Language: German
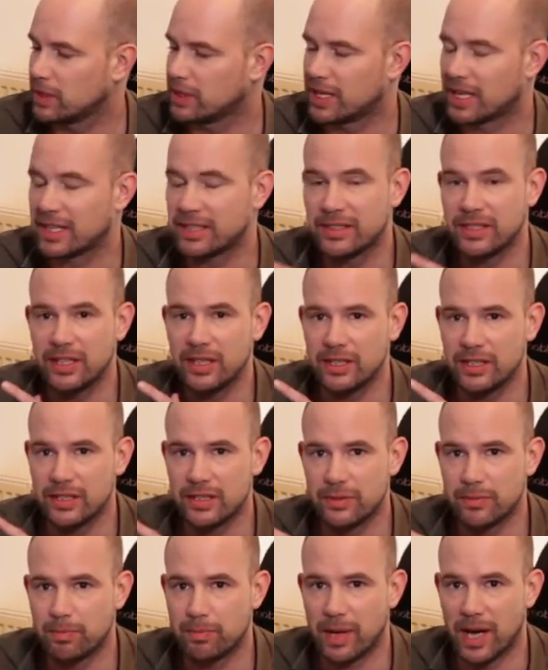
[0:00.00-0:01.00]
Das hier,
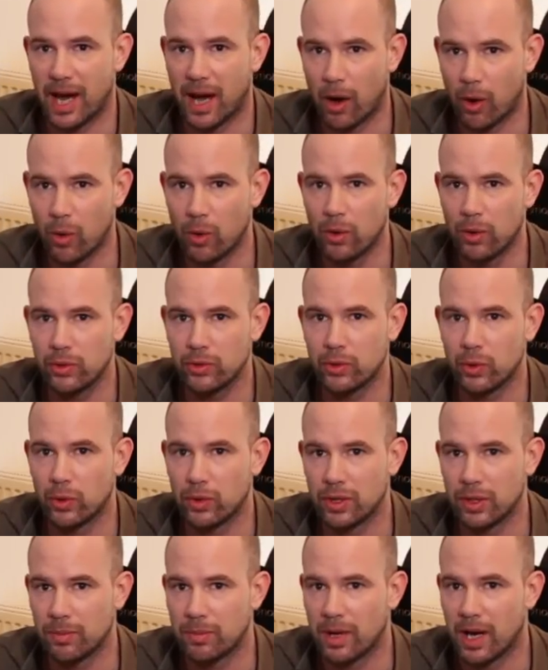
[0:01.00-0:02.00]
dieses Blau,
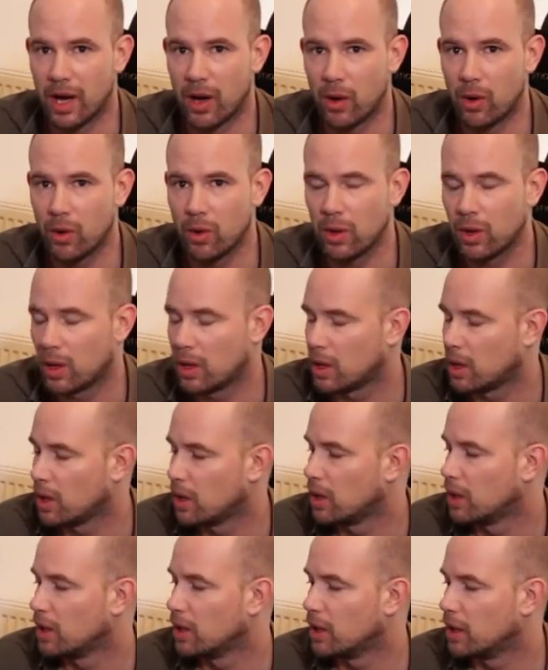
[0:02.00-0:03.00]
dunkle Blau
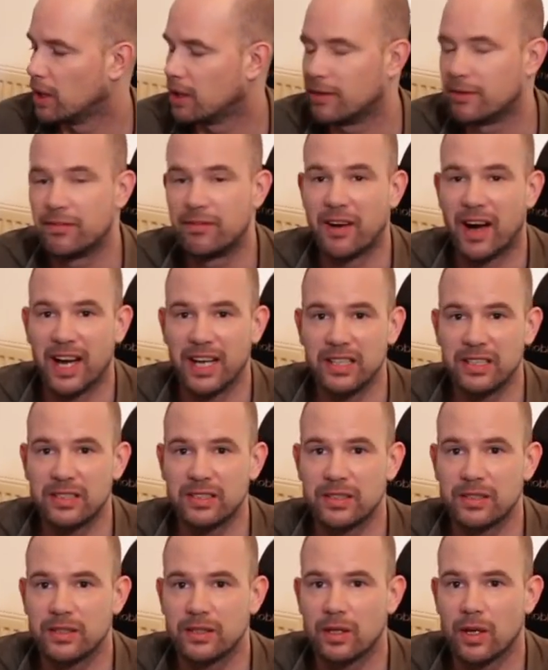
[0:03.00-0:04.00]
äh,
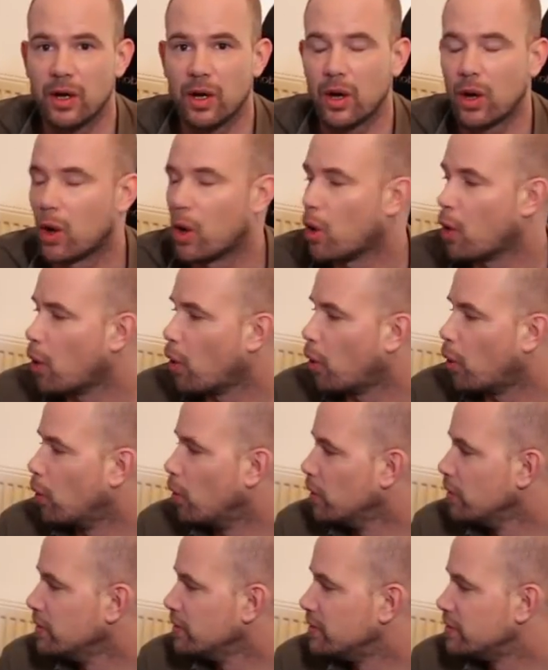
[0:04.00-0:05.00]
weiß
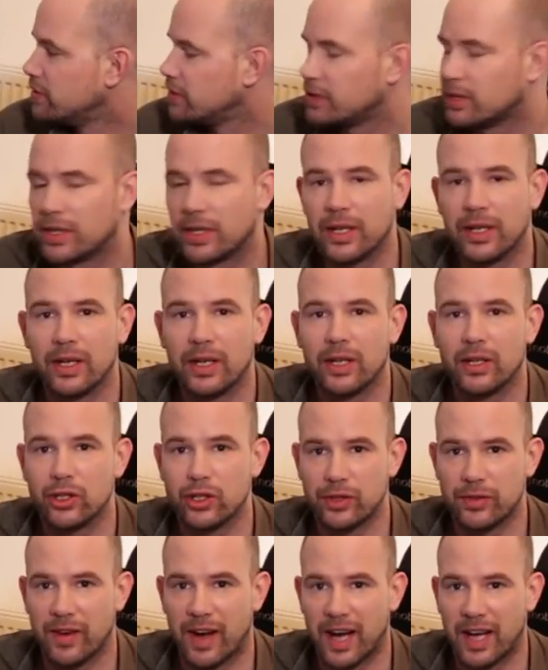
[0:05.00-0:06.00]
und
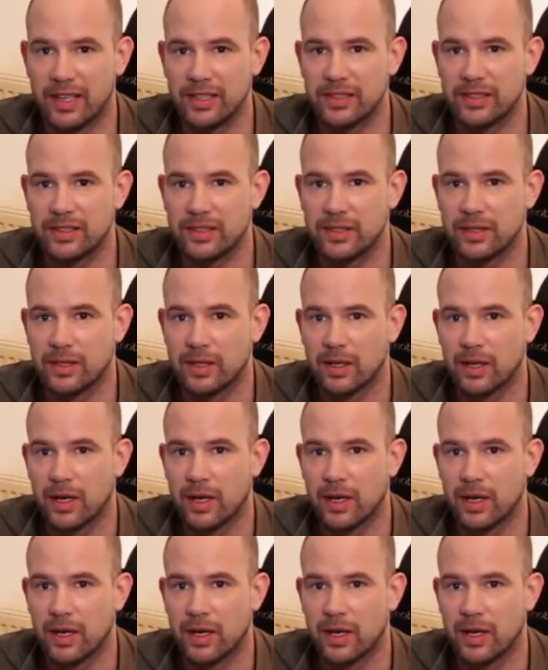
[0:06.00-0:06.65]
schwarz.